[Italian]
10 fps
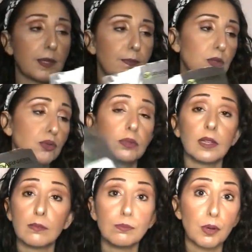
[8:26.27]
mi è
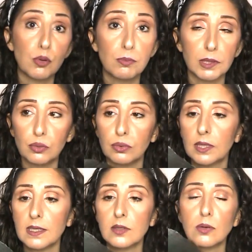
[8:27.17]
piaciuta un po' come
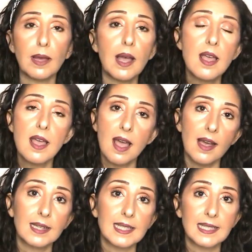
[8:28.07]
tutte, insomma,
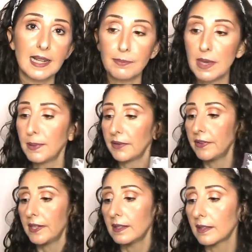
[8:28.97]
anche se la mia
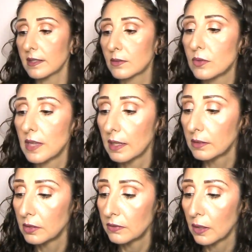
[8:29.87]
preferita,
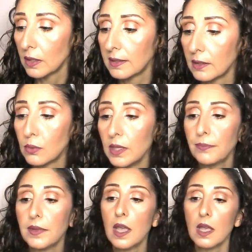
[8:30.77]
scusate, ogni volta
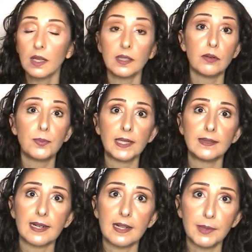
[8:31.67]
qui devo
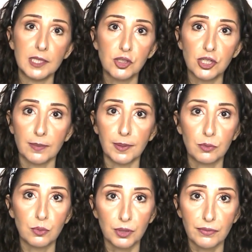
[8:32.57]
prendere la medicina per
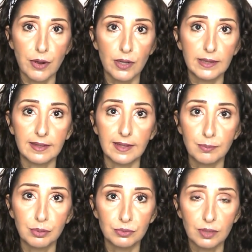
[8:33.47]
cui ogni volta
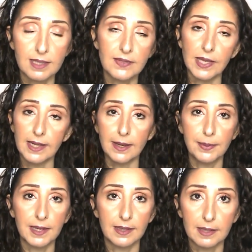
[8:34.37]
appunto la sveglia
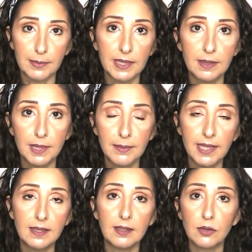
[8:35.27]
perché altrimenti mi
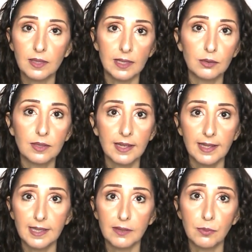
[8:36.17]
dimentico, dato
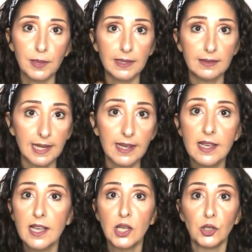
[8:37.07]
che ne devo prendere
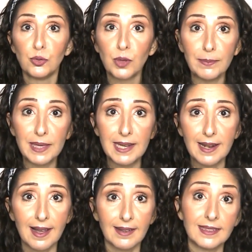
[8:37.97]

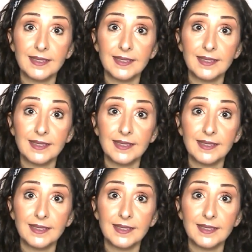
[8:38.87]
2000